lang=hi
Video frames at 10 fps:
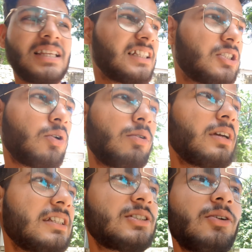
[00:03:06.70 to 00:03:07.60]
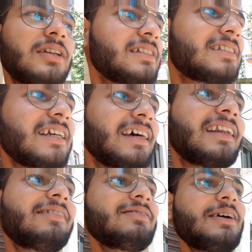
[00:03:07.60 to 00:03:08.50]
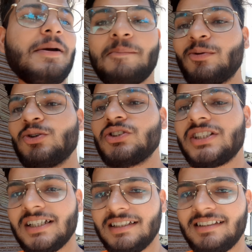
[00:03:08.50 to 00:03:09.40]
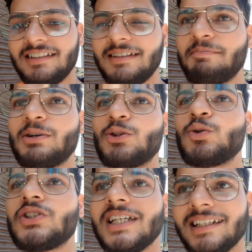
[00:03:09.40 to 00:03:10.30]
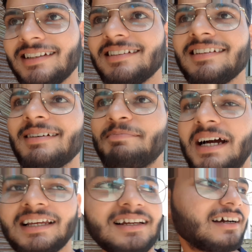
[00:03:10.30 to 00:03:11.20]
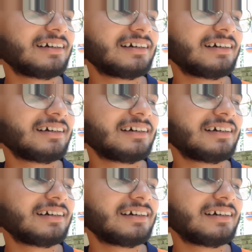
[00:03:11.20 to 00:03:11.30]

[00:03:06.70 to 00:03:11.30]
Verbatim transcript: से इंश्योरेंस कह रहा हूँ पोल्यूशन प्रदूषण बाइक का